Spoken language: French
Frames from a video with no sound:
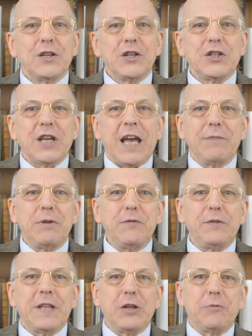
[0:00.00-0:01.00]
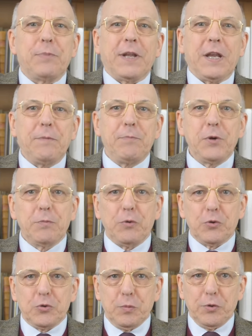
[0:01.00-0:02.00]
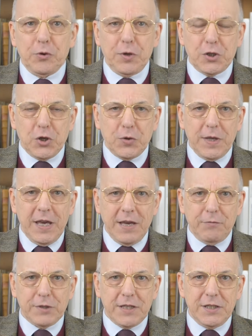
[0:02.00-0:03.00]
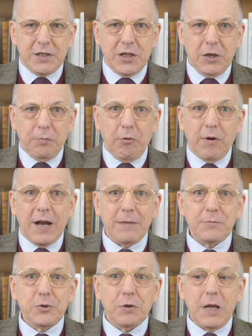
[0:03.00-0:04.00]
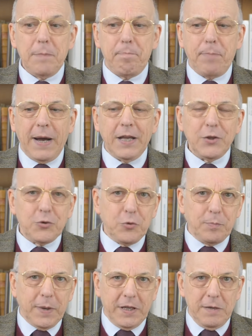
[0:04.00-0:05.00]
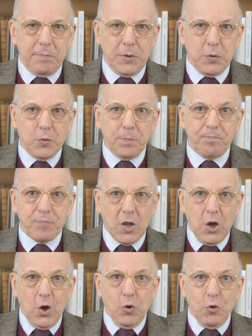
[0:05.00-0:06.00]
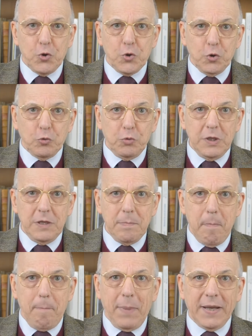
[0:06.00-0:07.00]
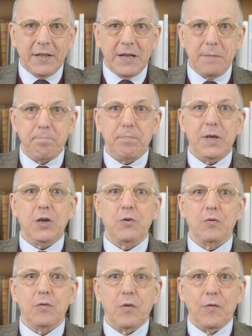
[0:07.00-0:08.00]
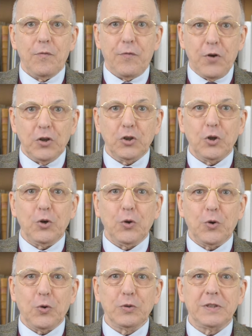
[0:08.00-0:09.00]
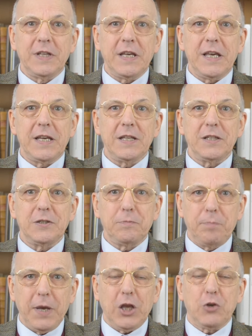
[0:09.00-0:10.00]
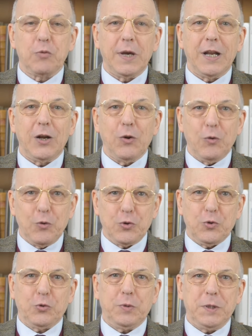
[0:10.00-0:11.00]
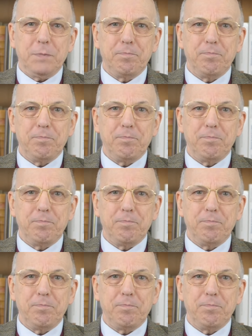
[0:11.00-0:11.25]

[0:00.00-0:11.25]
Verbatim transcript: Chers amis fidèles du de Pio, bonjour. Mon nom est Jean Goyard et vous assistez au programme sur les pas du de Pio. Aujourd'hui, de Pio, votre conseiller spirituel aujourd'hui.